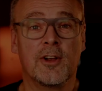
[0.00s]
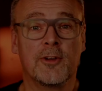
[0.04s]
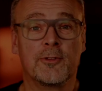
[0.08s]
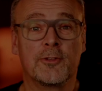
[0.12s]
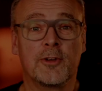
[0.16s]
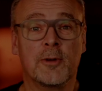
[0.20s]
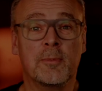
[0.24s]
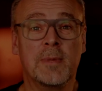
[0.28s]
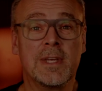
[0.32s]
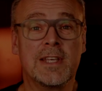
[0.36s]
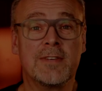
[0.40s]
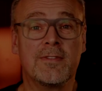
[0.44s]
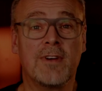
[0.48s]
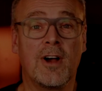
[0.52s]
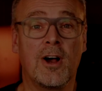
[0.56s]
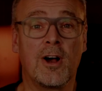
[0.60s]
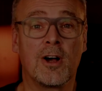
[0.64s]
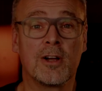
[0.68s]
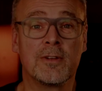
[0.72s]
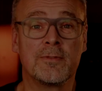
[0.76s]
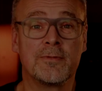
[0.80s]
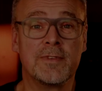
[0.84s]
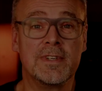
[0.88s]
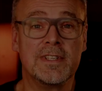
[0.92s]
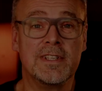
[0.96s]
Für mich war
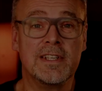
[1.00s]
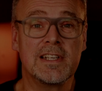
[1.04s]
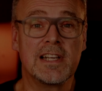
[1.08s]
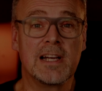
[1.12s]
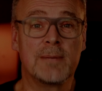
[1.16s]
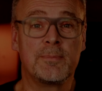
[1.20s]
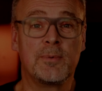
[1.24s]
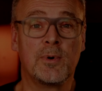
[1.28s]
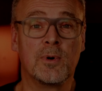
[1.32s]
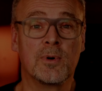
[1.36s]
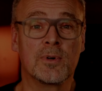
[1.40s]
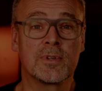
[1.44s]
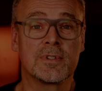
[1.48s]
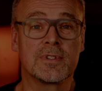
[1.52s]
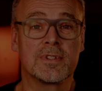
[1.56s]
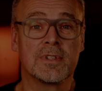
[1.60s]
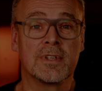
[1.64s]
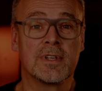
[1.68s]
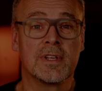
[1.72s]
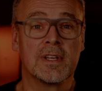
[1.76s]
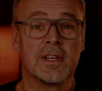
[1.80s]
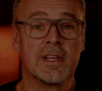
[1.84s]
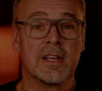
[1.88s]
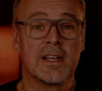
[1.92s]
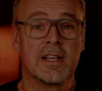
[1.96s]
auch ein wichtiger Punkt,
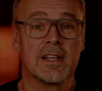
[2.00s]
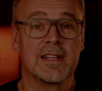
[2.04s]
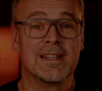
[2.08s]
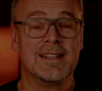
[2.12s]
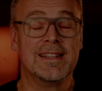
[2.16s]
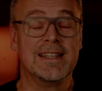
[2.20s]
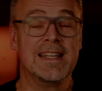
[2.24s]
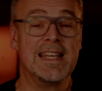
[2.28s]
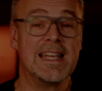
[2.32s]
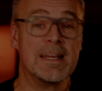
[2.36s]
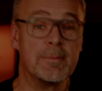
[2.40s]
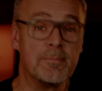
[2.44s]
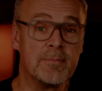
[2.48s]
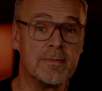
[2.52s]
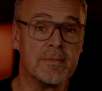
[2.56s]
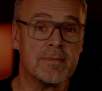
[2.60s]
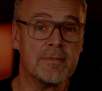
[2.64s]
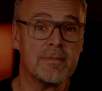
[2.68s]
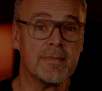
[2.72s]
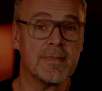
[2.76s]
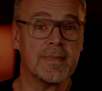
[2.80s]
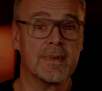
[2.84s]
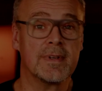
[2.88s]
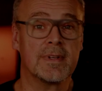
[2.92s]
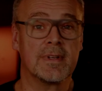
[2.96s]

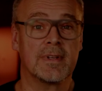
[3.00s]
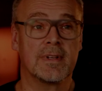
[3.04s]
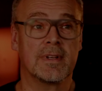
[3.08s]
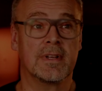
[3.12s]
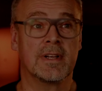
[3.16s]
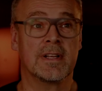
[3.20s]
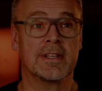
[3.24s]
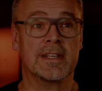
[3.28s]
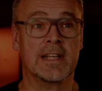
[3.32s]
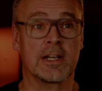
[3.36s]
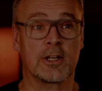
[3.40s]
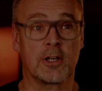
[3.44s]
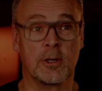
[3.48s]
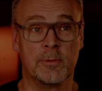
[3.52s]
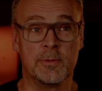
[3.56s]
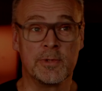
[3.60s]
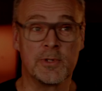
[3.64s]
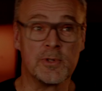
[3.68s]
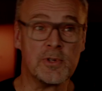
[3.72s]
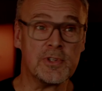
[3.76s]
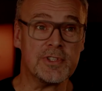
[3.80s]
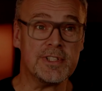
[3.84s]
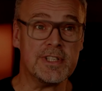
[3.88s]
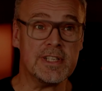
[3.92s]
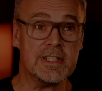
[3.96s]
neben äh, der
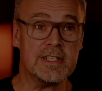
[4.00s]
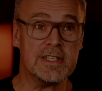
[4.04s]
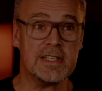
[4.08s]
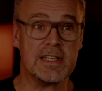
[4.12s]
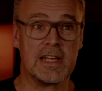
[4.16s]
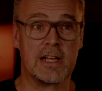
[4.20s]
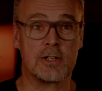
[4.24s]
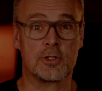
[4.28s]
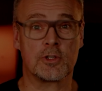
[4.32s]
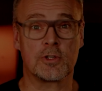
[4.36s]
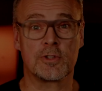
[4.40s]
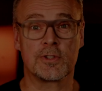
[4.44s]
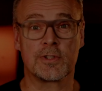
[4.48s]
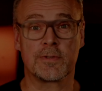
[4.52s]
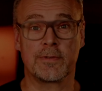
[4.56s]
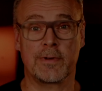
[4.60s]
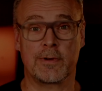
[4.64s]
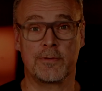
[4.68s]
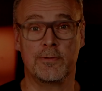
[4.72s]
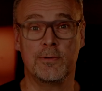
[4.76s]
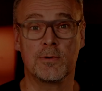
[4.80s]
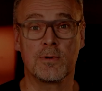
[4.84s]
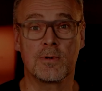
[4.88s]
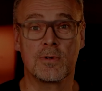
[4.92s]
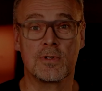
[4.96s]
Community, die da schon zur
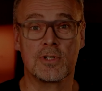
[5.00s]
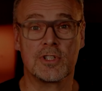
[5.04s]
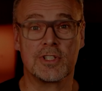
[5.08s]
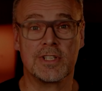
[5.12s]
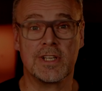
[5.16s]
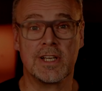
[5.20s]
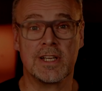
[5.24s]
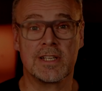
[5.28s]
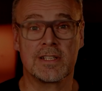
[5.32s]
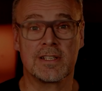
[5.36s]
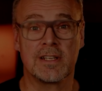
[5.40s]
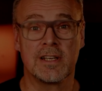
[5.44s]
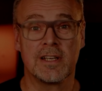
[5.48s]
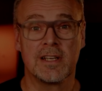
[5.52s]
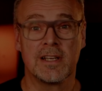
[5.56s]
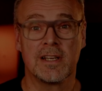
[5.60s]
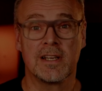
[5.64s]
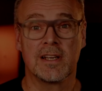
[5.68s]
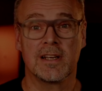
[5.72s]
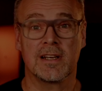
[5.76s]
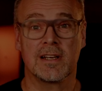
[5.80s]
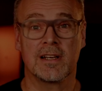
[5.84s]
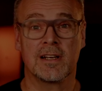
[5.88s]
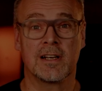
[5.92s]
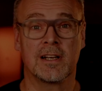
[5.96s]
Verfügung steht,
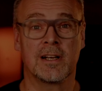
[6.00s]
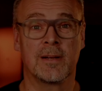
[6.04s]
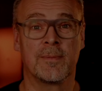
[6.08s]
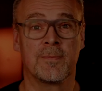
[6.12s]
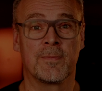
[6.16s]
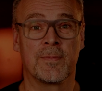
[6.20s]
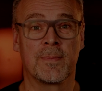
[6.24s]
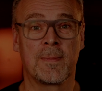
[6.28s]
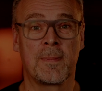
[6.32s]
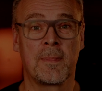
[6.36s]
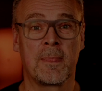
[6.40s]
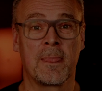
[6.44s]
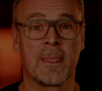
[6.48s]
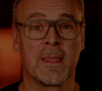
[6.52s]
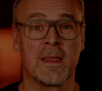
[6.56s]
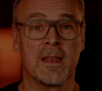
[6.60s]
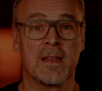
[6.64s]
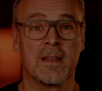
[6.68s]
ähm,